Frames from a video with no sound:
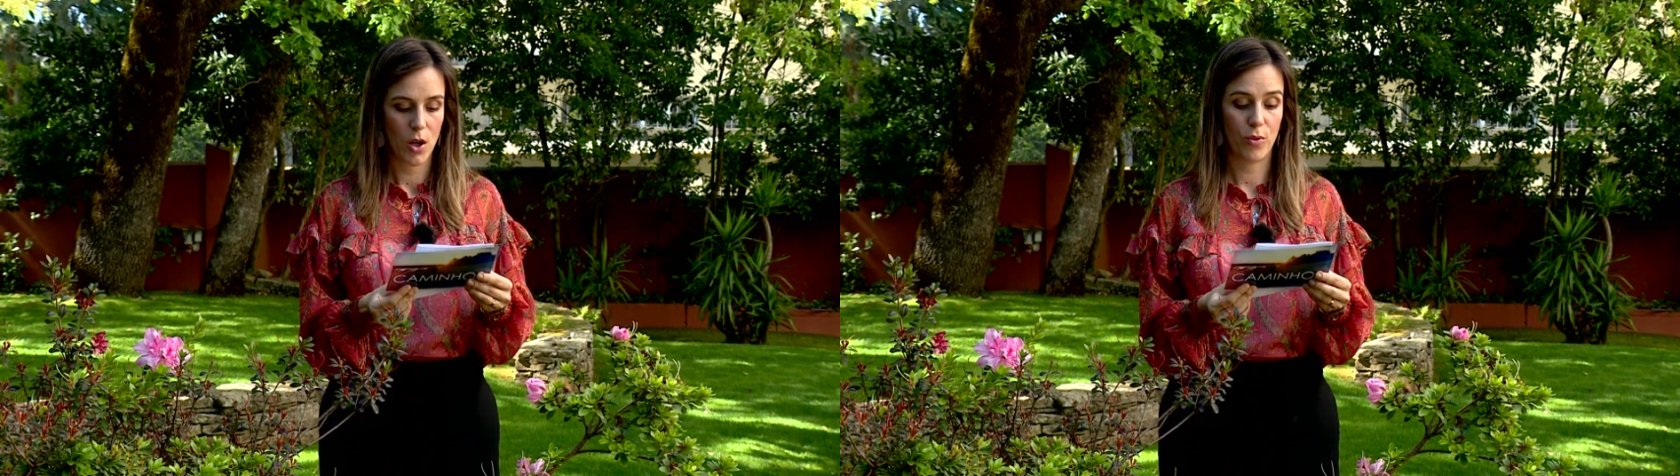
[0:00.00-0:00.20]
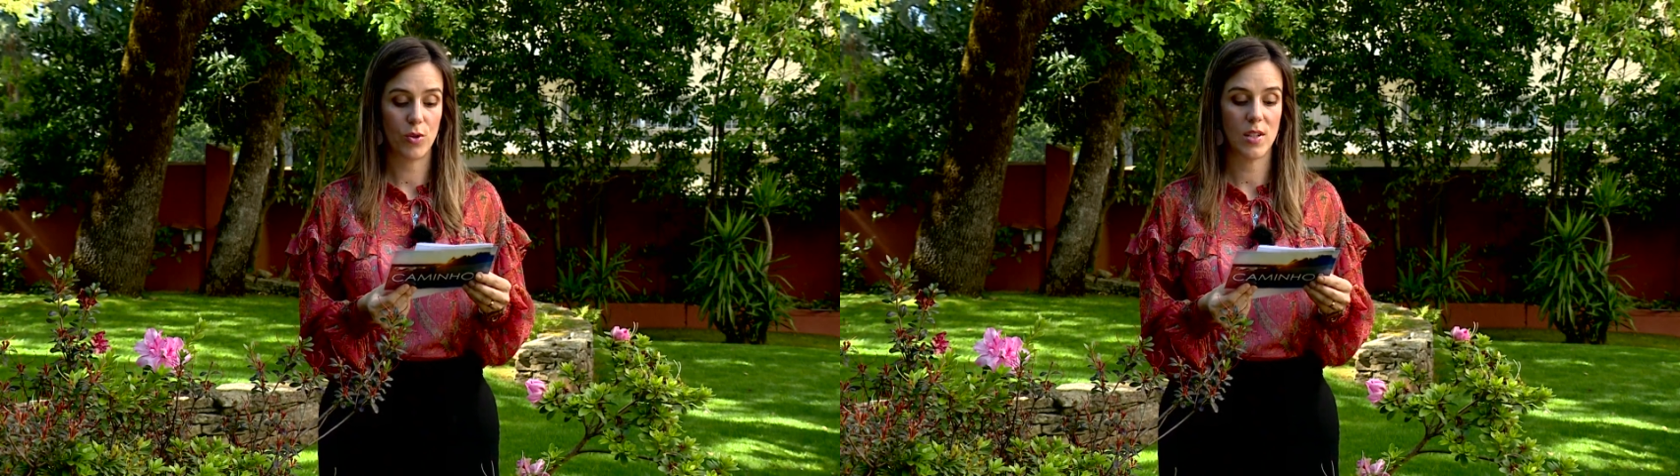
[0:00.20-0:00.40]

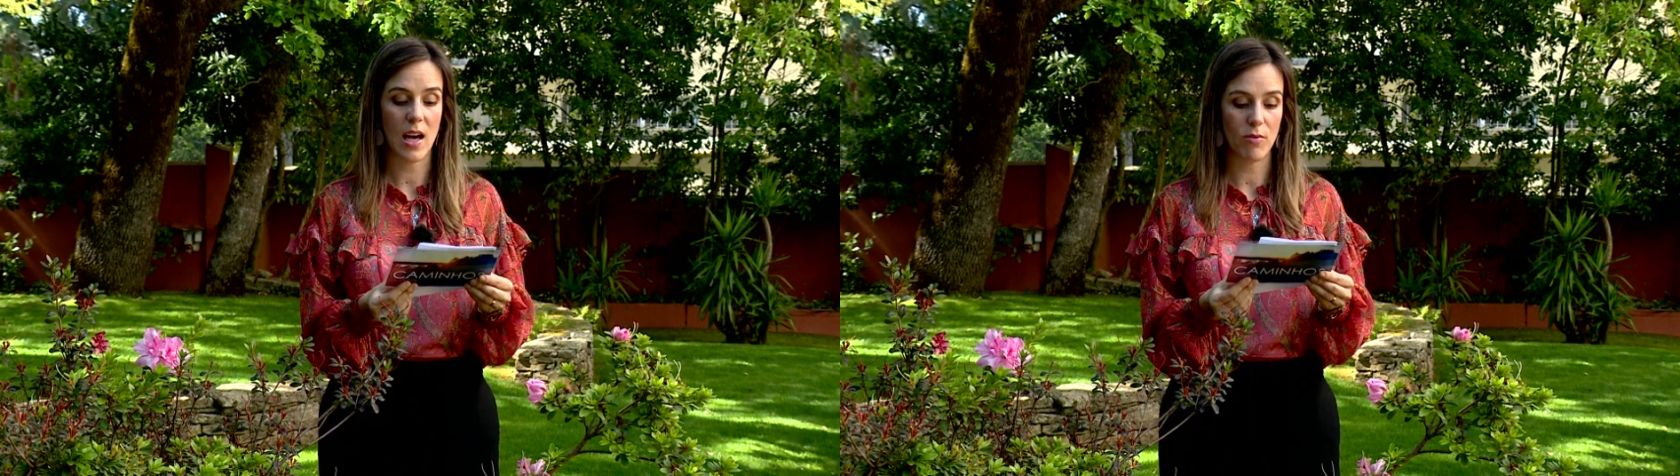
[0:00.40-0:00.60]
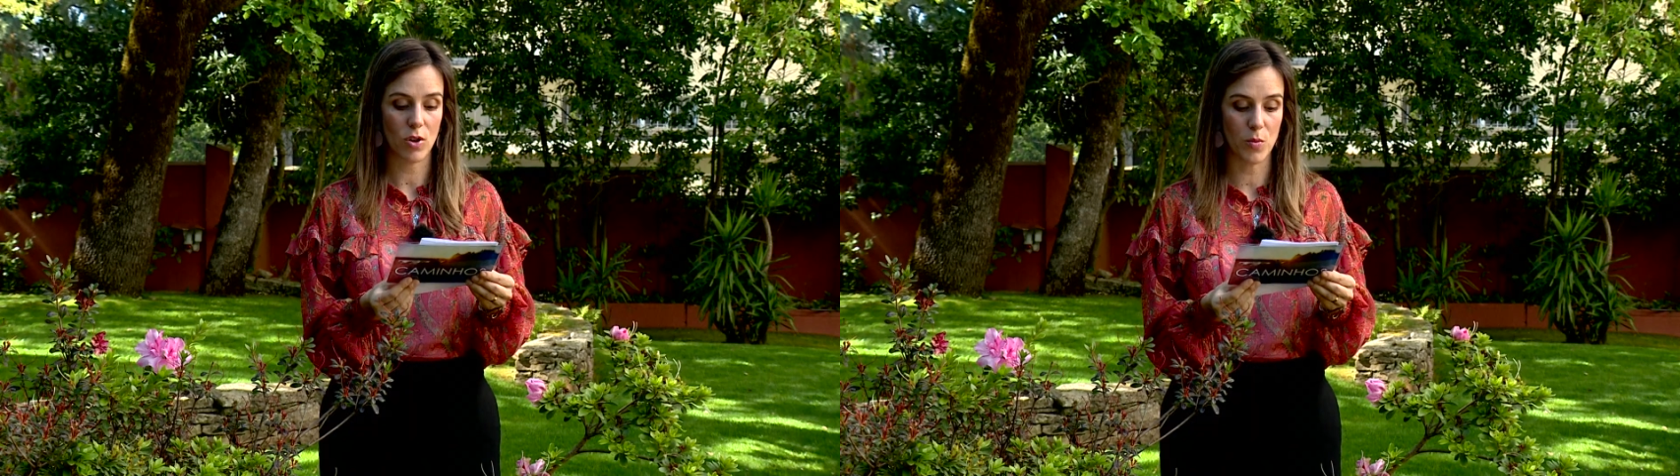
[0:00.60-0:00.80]

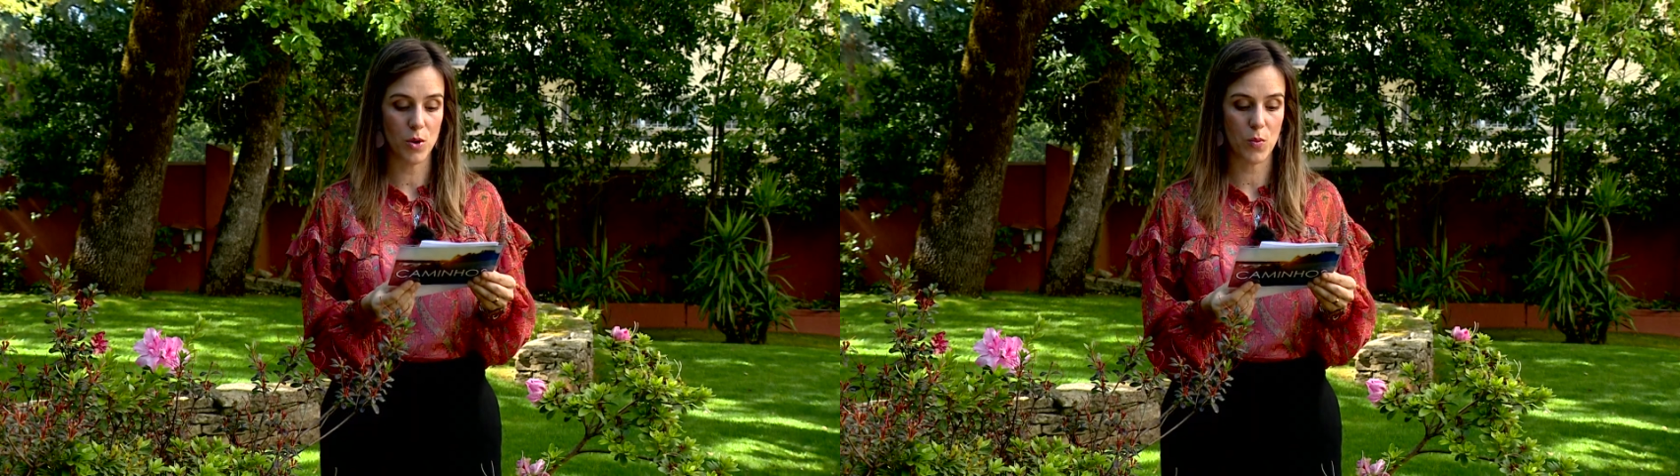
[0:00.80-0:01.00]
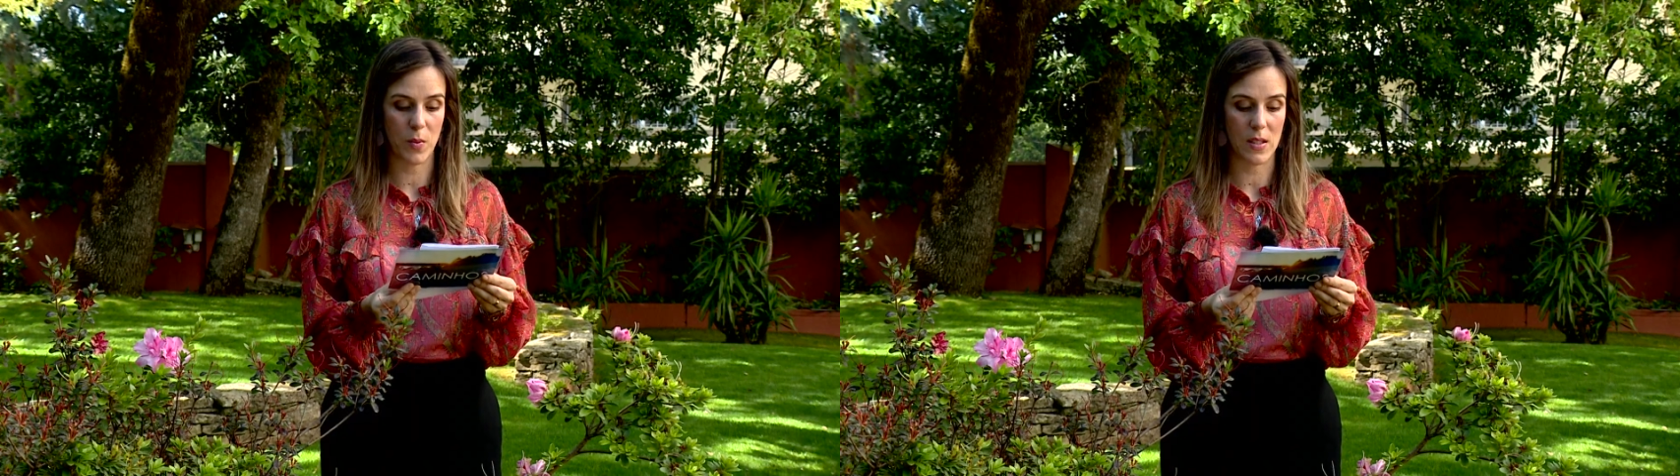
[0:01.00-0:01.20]
Forçava os
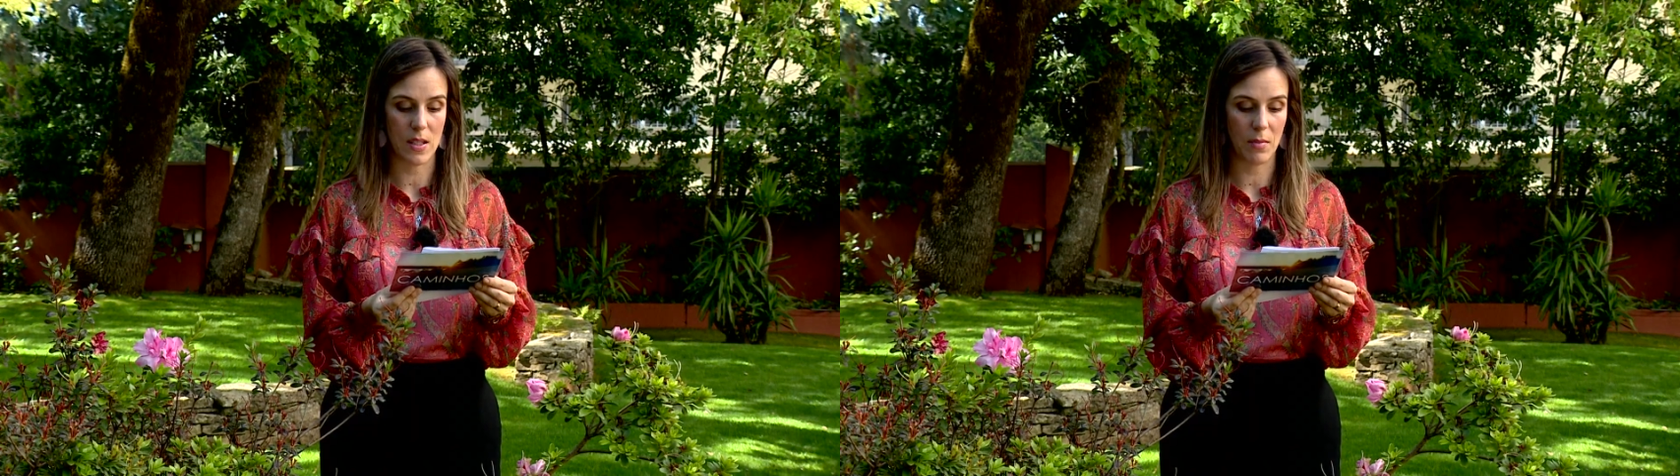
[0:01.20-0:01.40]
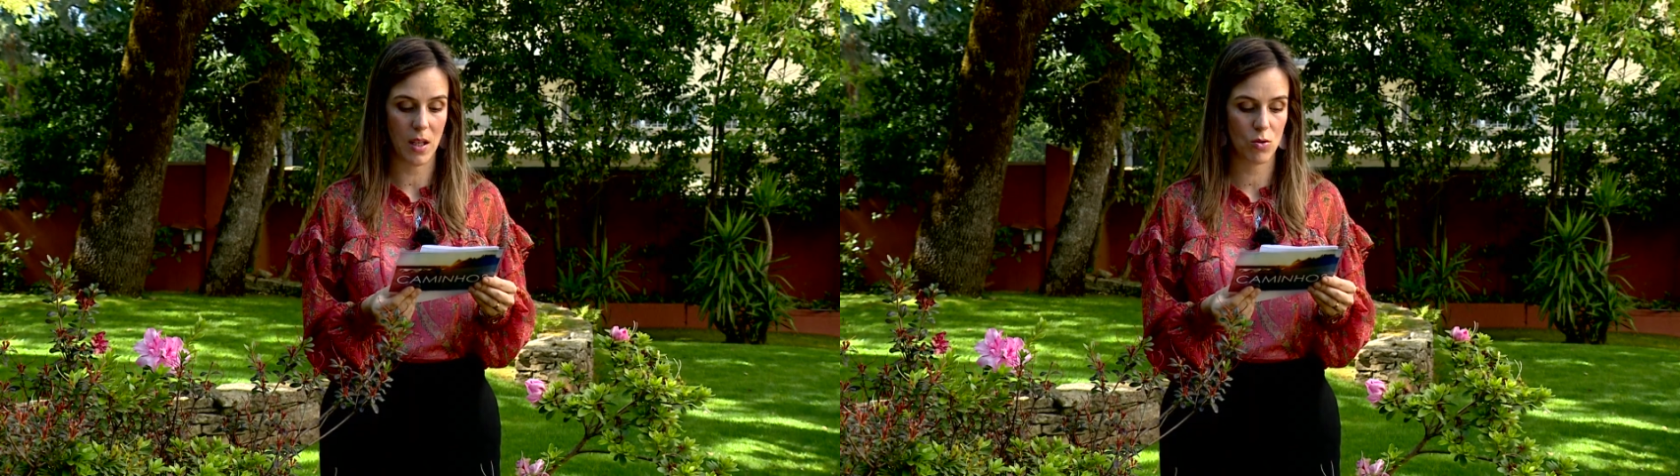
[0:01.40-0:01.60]
meus
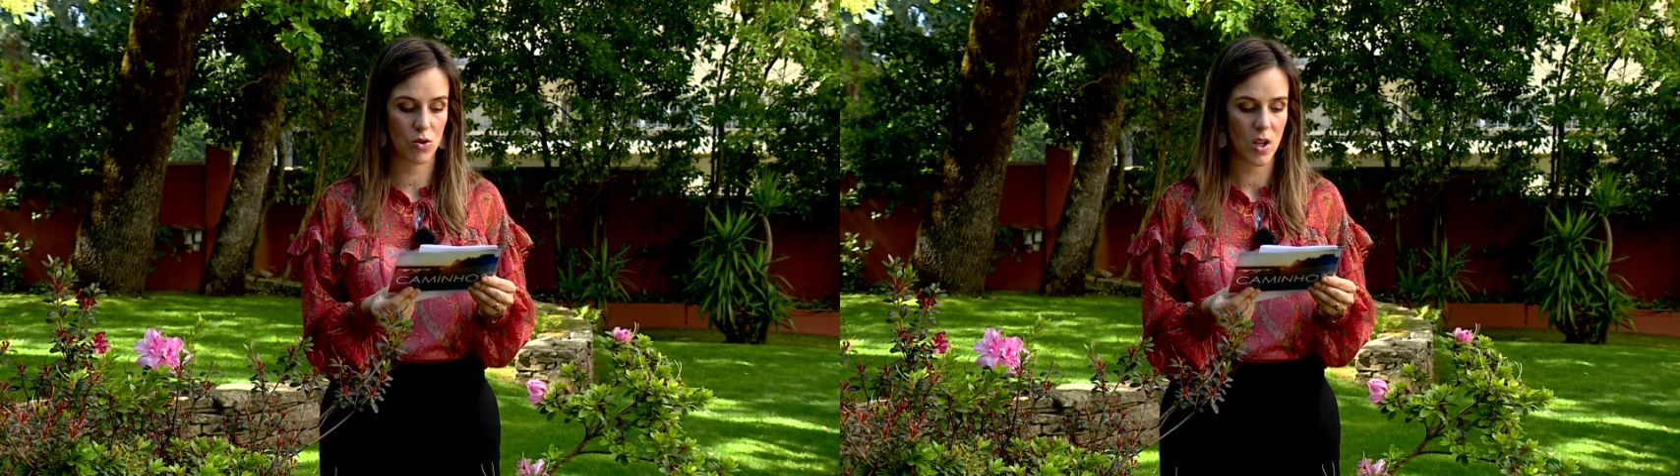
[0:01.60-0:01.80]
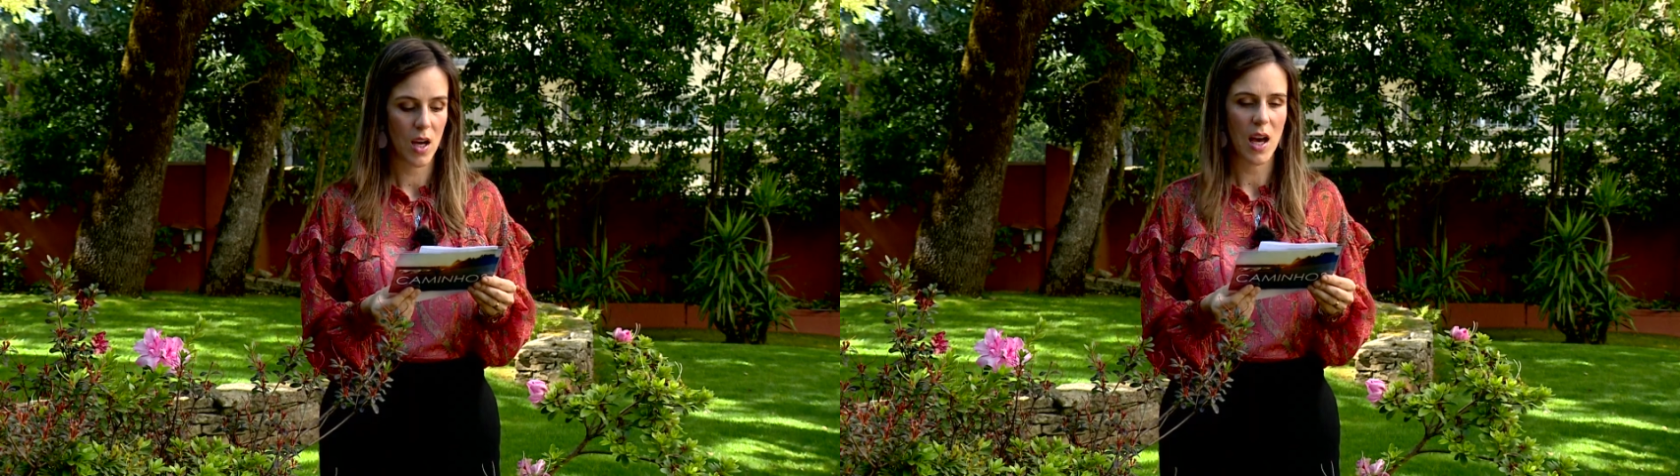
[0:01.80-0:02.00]

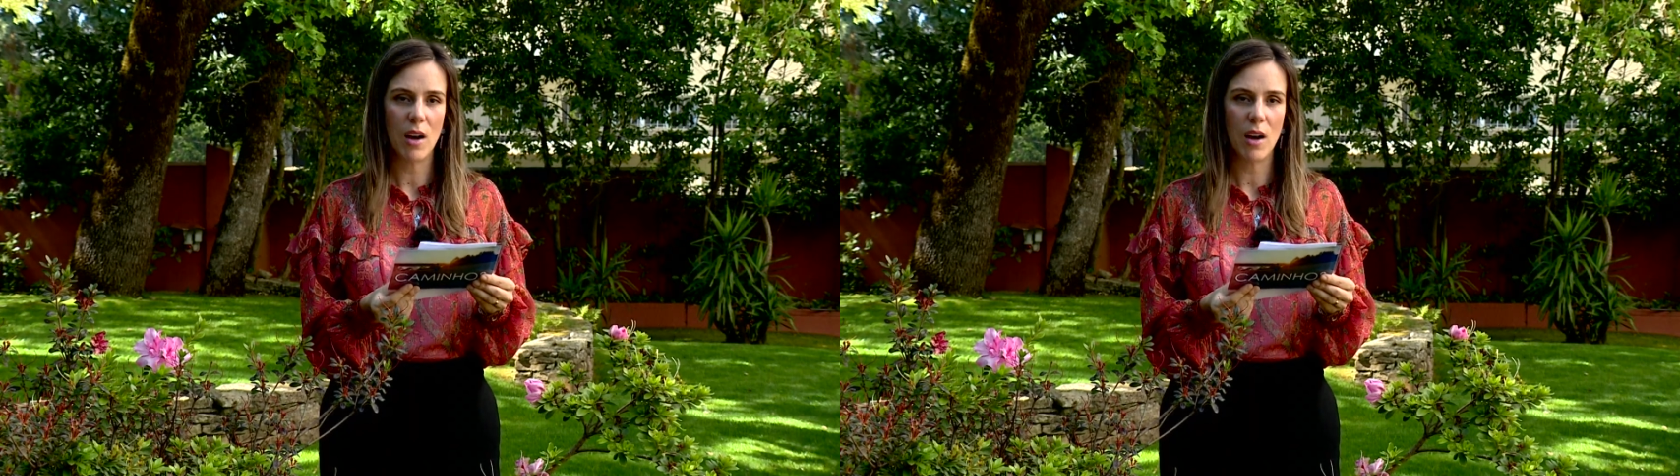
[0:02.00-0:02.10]
pensamentos